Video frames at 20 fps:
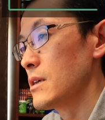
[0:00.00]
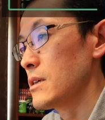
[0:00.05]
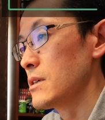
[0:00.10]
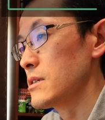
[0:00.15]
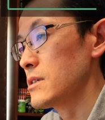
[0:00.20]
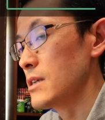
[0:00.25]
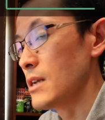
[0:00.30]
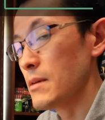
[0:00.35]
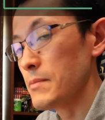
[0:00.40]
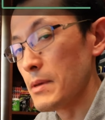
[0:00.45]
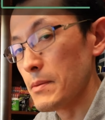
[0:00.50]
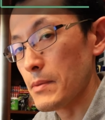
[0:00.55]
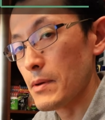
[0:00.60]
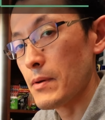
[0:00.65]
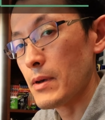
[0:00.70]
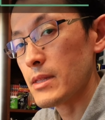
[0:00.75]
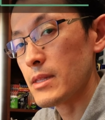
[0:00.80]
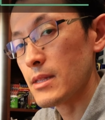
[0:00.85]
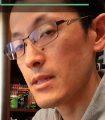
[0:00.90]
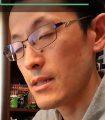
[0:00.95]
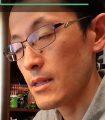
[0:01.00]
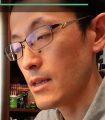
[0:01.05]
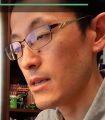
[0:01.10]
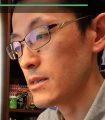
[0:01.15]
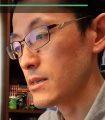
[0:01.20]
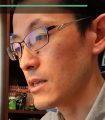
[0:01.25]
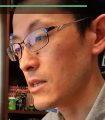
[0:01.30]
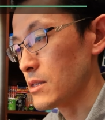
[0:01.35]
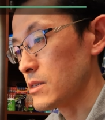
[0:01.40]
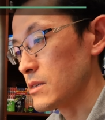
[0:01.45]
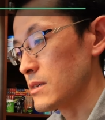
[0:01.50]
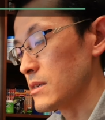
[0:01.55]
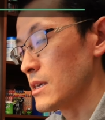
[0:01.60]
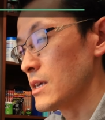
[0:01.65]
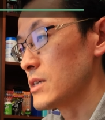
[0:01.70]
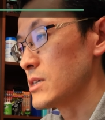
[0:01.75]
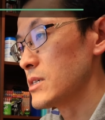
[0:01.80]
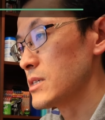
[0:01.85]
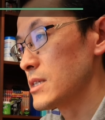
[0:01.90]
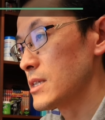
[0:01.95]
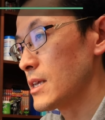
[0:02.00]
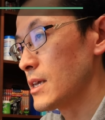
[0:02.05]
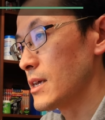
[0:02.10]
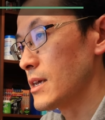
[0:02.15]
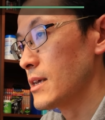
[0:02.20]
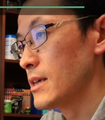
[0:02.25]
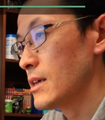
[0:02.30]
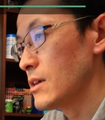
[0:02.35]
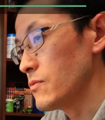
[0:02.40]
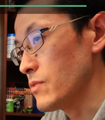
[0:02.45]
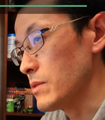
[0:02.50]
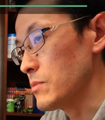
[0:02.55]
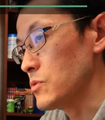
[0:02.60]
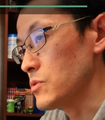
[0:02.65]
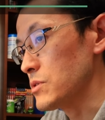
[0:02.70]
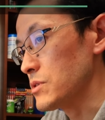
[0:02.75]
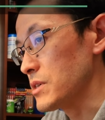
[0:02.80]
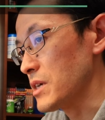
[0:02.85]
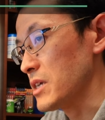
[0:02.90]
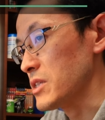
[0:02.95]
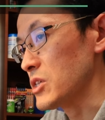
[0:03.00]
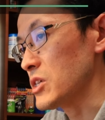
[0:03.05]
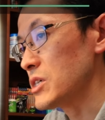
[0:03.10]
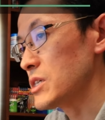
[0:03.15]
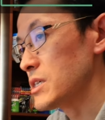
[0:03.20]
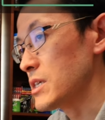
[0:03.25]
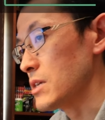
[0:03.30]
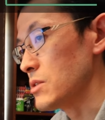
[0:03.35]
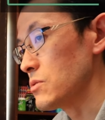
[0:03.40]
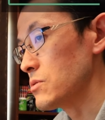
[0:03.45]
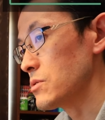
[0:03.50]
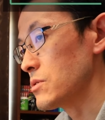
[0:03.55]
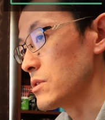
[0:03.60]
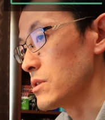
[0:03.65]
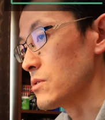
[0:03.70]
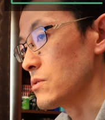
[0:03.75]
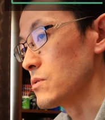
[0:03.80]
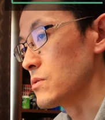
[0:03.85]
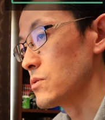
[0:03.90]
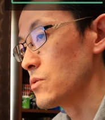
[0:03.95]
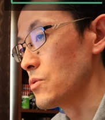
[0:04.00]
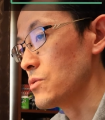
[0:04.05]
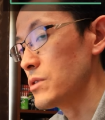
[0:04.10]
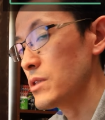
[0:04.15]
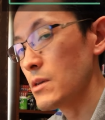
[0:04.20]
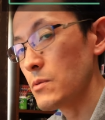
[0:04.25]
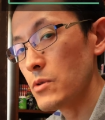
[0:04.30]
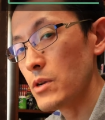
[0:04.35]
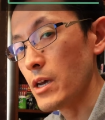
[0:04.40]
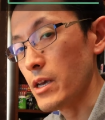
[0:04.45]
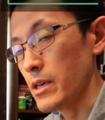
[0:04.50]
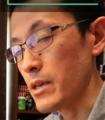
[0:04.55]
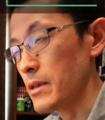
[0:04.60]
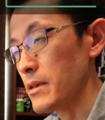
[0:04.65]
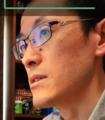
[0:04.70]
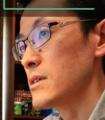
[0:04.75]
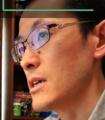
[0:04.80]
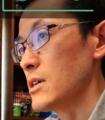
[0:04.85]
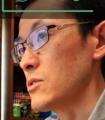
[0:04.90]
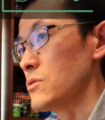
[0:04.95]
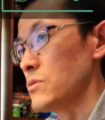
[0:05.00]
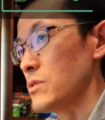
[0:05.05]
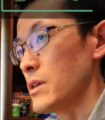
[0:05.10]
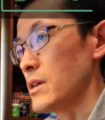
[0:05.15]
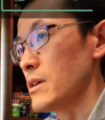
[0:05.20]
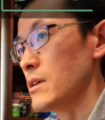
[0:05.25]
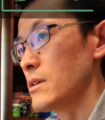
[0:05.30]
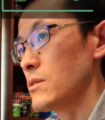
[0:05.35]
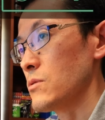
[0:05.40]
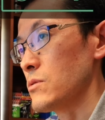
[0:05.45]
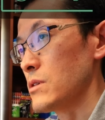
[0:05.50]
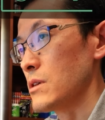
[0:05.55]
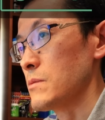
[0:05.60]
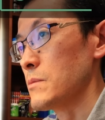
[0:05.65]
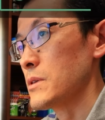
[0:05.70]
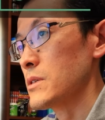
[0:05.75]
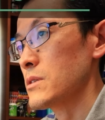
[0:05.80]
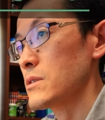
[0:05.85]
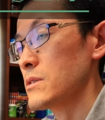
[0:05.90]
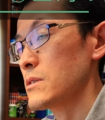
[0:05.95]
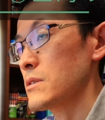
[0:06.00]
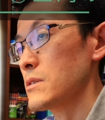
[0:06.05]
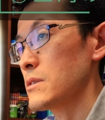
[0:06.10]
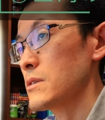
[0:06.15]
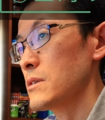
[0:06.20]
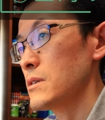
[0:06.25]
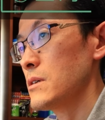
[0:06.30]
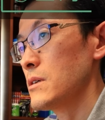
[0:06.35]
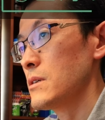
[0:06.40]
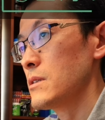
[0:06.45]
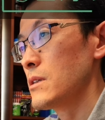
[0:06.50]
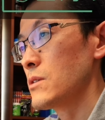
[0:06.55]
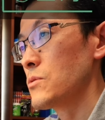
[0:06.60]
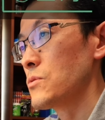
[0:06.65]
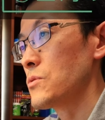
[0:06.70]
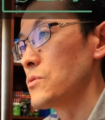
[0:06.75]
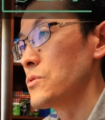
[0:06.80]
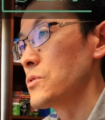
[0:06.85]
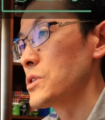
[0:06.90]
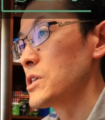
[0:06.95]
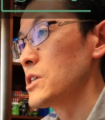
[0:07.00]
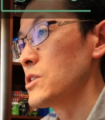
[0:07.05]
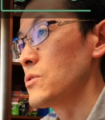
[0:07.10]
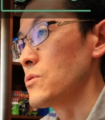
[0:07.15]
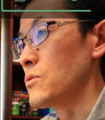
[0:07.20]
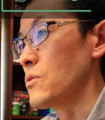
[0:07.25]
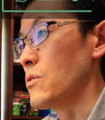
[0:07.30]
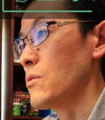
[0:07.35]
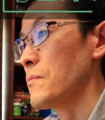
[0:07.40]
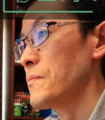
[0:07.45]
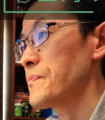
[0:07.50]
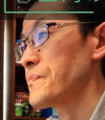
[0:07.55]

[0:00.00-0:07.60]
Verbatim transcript: 調べ回って撮影してウェブ図鑑にしてるっていうとんでもないサイトでございますここのキノコ